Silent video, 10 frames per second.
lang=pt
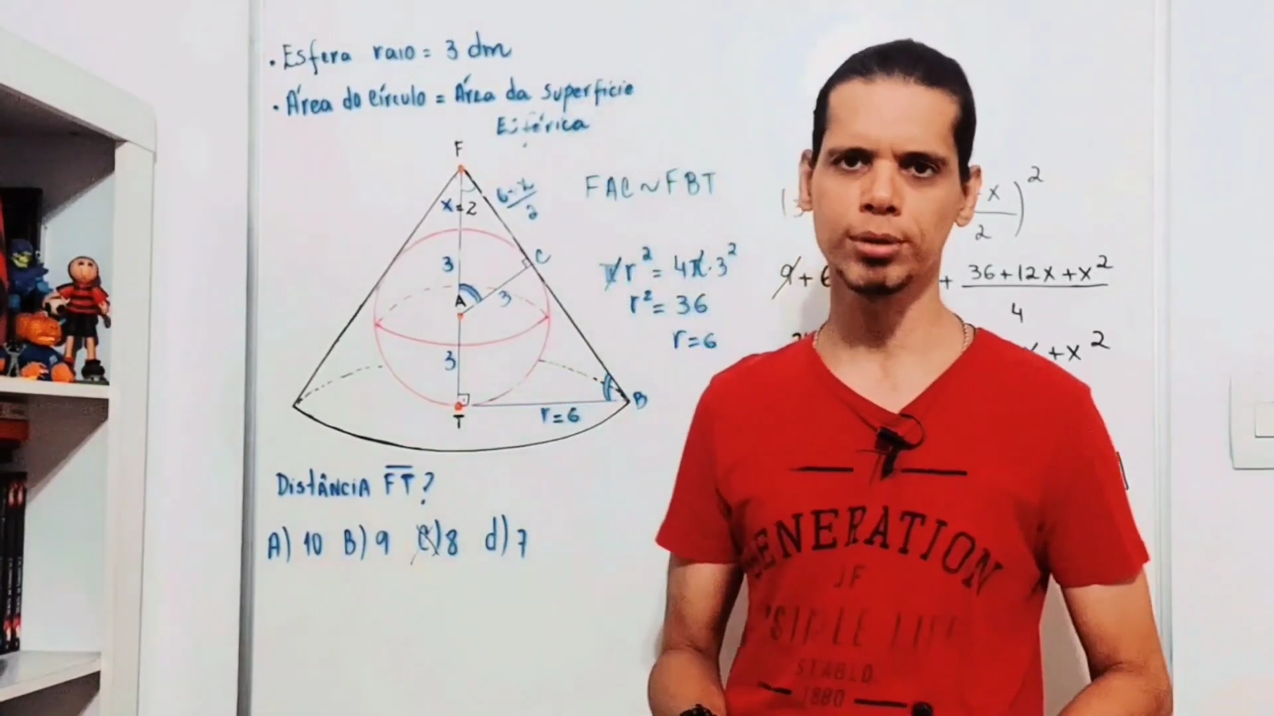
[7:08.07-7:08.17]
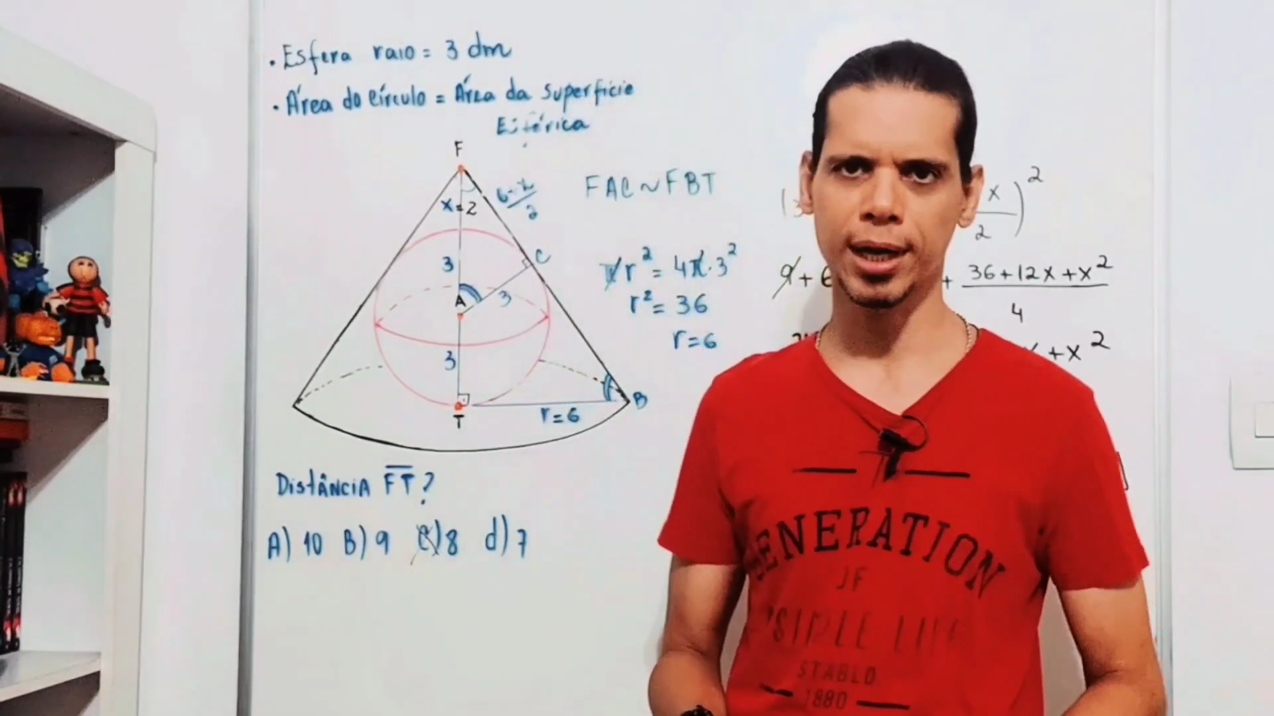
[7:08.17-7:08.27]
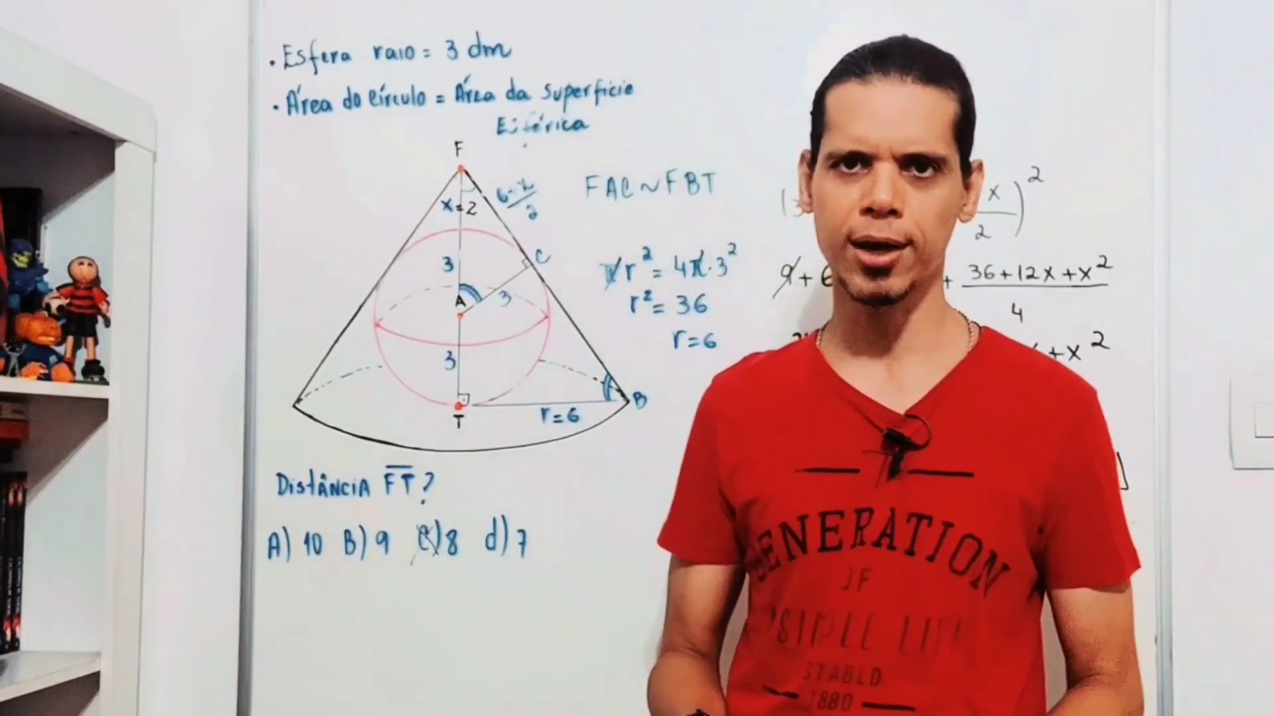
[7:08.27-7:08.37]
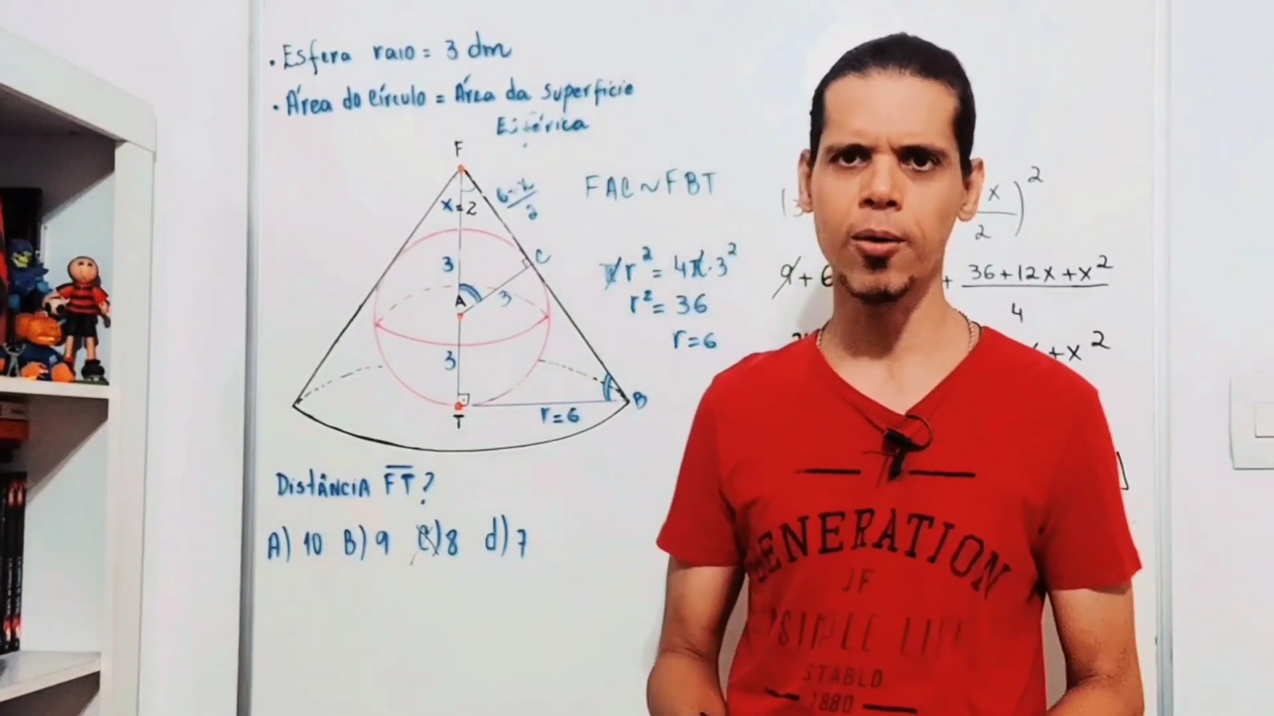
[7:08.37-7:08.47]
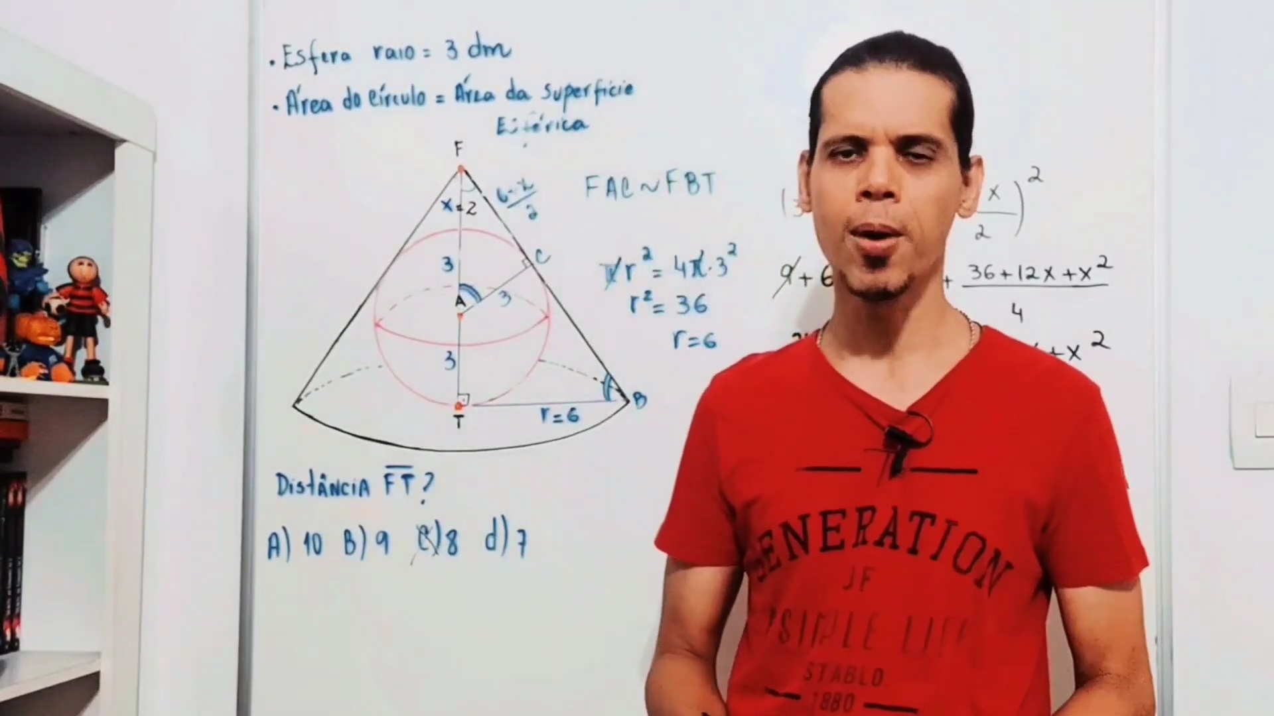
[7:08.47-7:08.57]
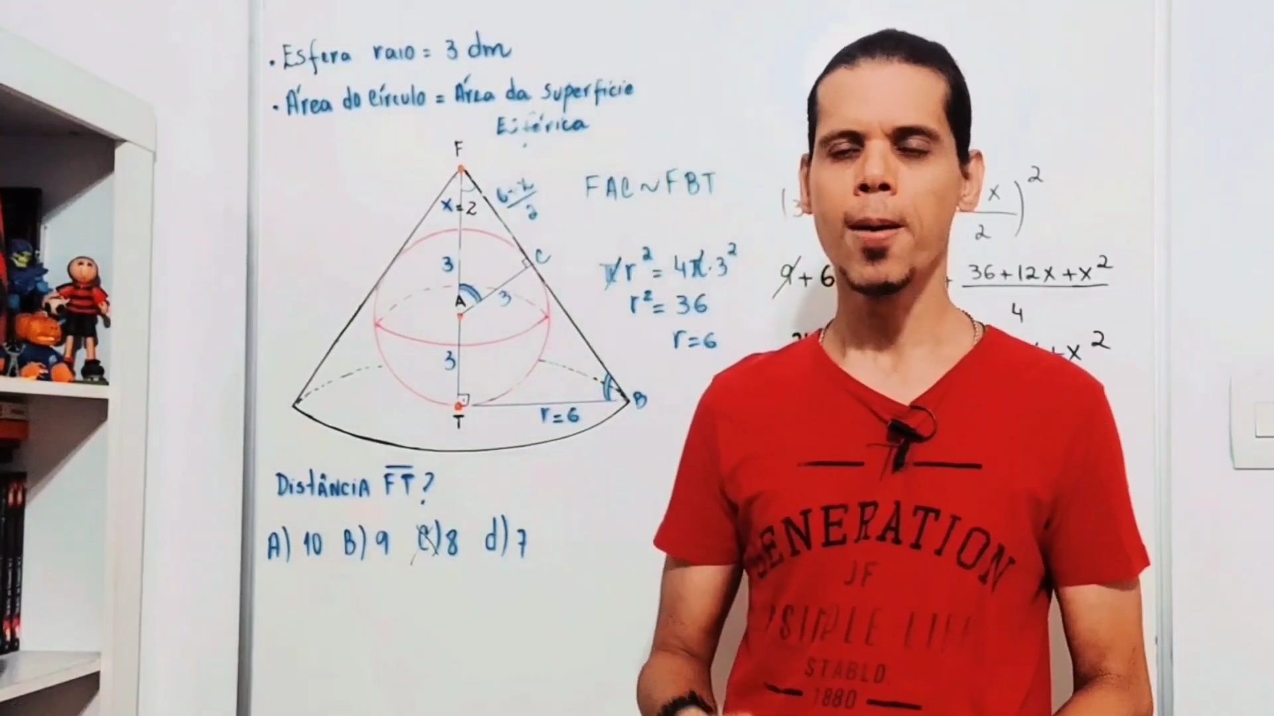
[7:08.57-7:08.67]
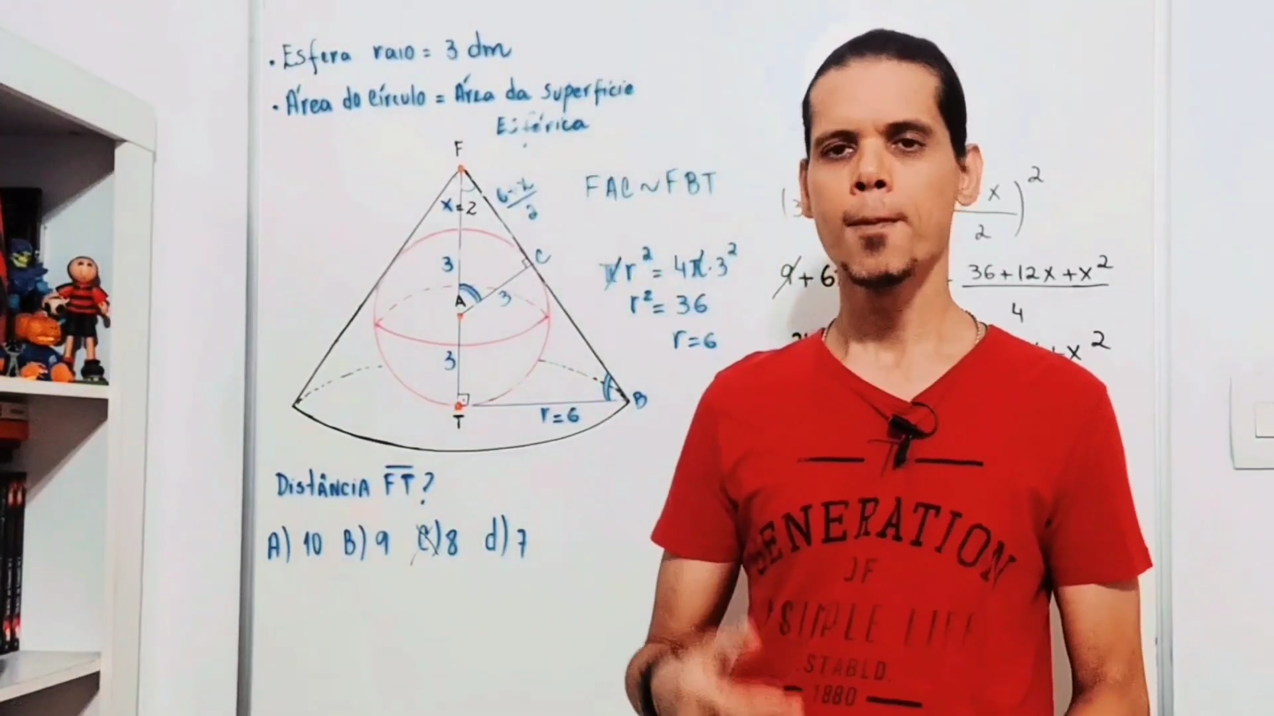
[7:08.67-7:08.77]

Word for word: do canal,